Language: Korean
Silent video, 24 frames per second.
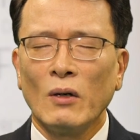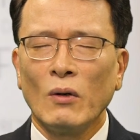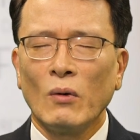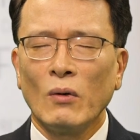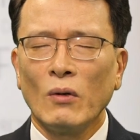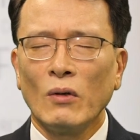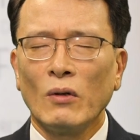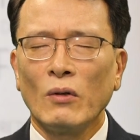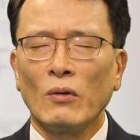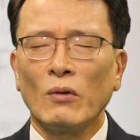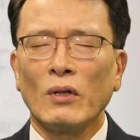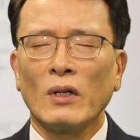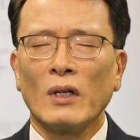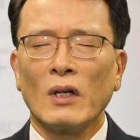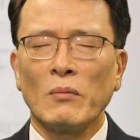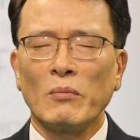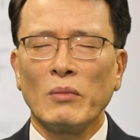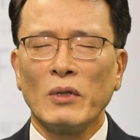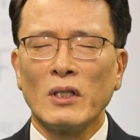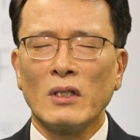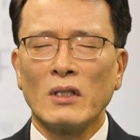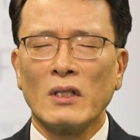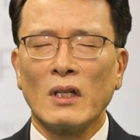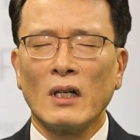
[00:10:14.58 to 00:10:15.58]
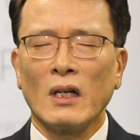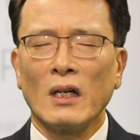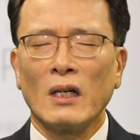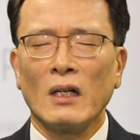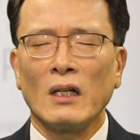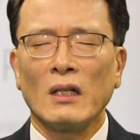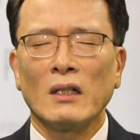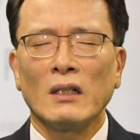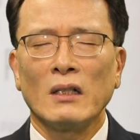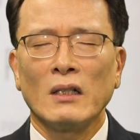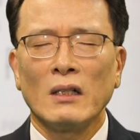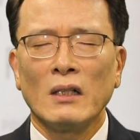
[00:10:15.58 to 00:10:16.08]
오늘도 우리가 피차
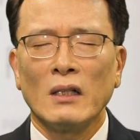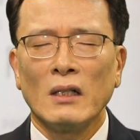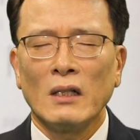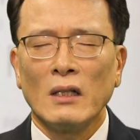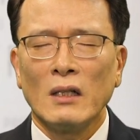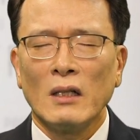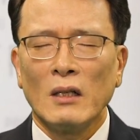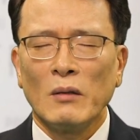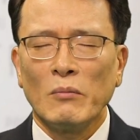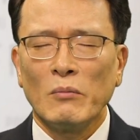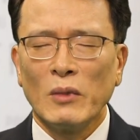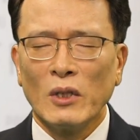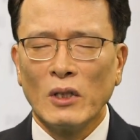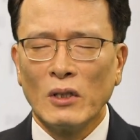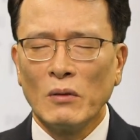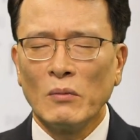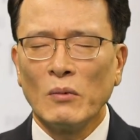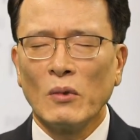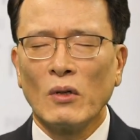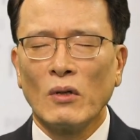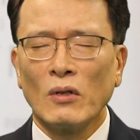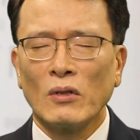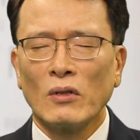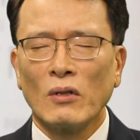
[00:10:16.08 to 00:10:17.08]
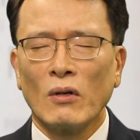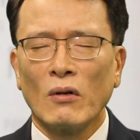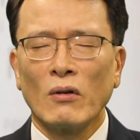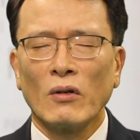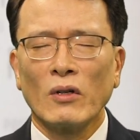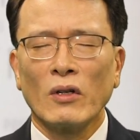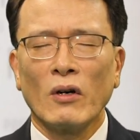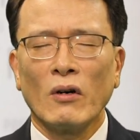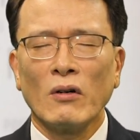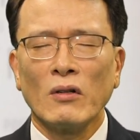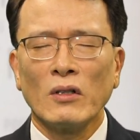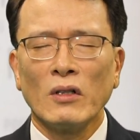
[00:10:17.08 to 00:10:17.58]
믿음으로 서로
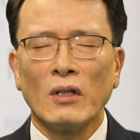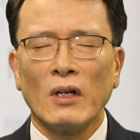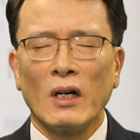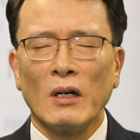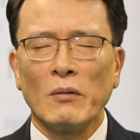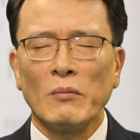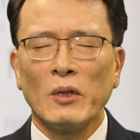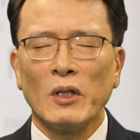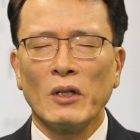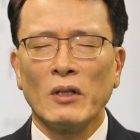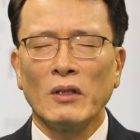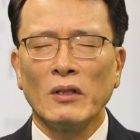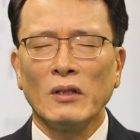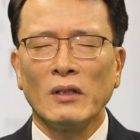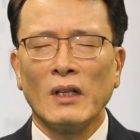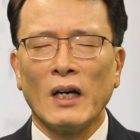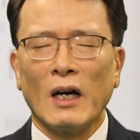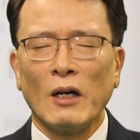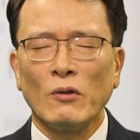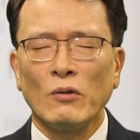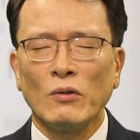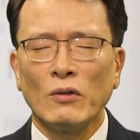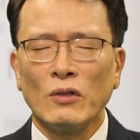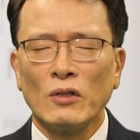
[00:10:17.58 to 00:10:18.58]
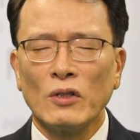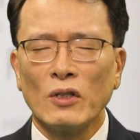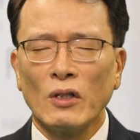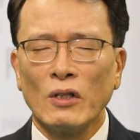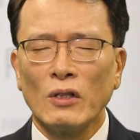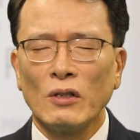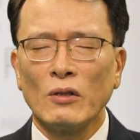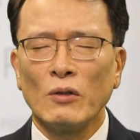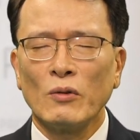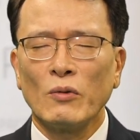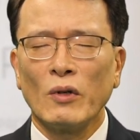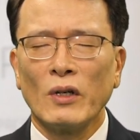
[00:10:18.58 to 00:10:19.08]
격려하며 나누는
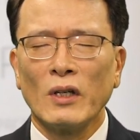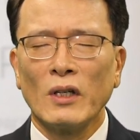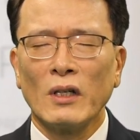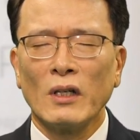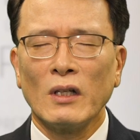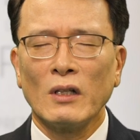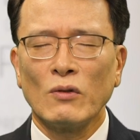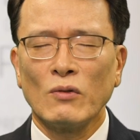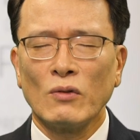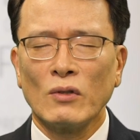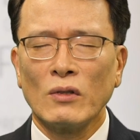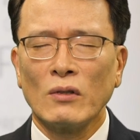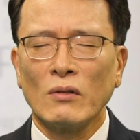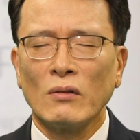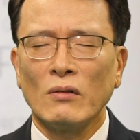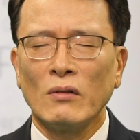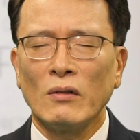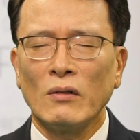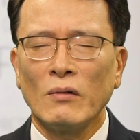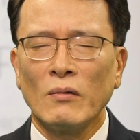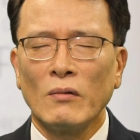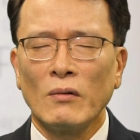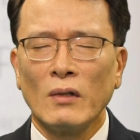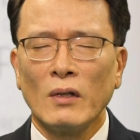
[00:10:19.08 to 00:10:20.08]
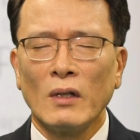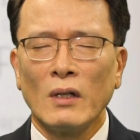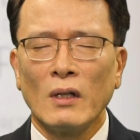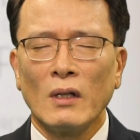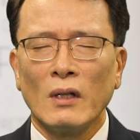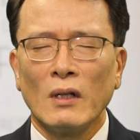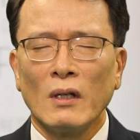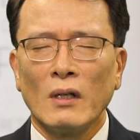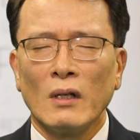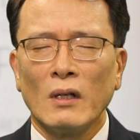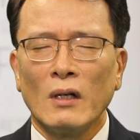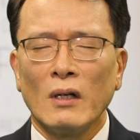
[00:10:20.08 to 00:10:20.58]
저희들 되게 해주시고
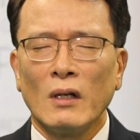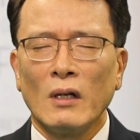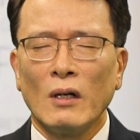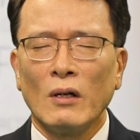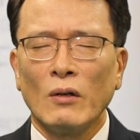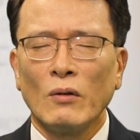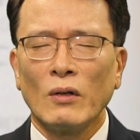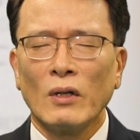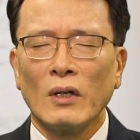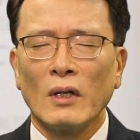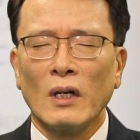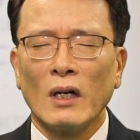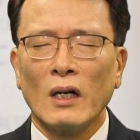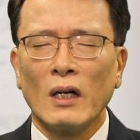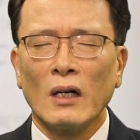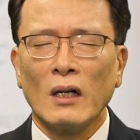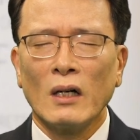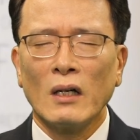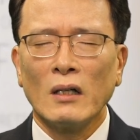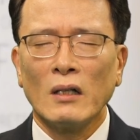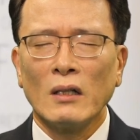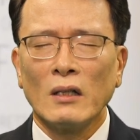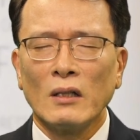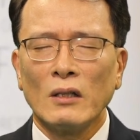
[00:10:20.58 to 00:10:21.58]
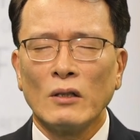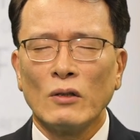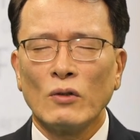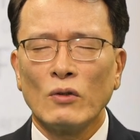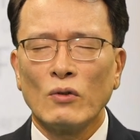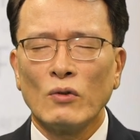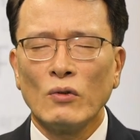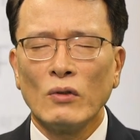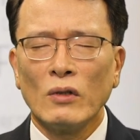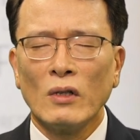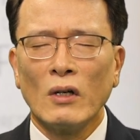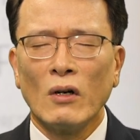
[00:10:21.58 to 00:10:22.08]
어, 우리가
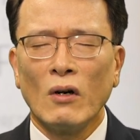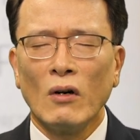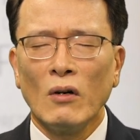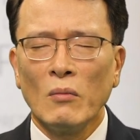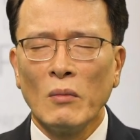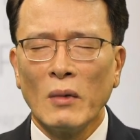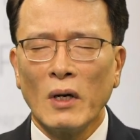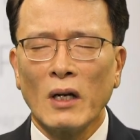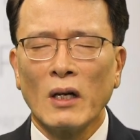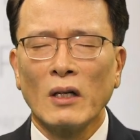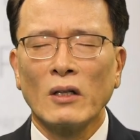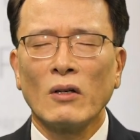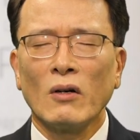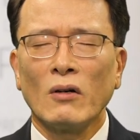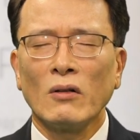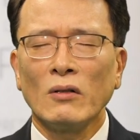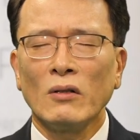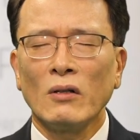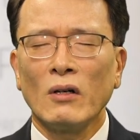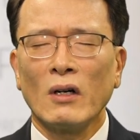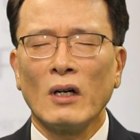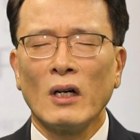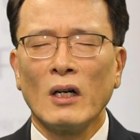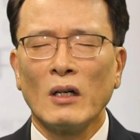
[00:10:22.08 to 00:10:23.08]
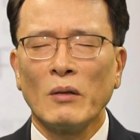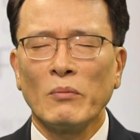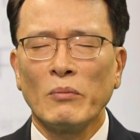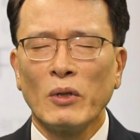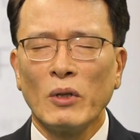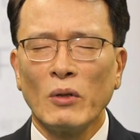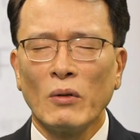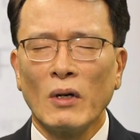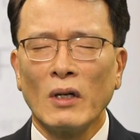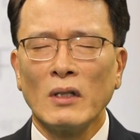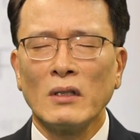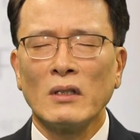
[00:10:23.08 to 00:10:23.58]
주위에 얼마나 격려가
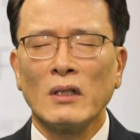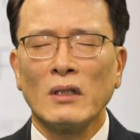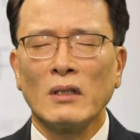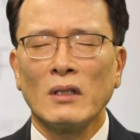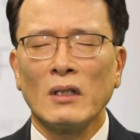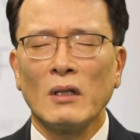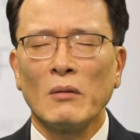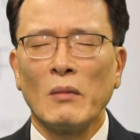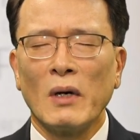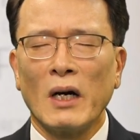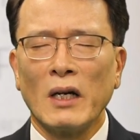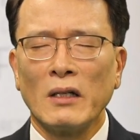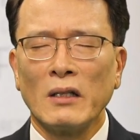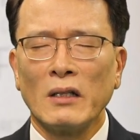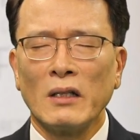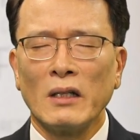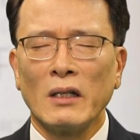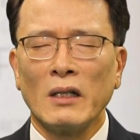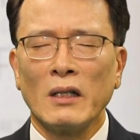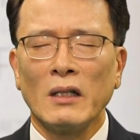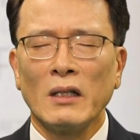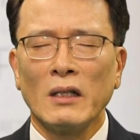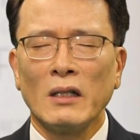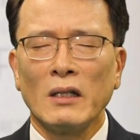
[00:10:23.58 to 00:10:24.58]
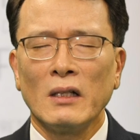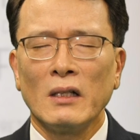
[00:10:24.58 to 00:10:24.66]
필요한 자들이 많은데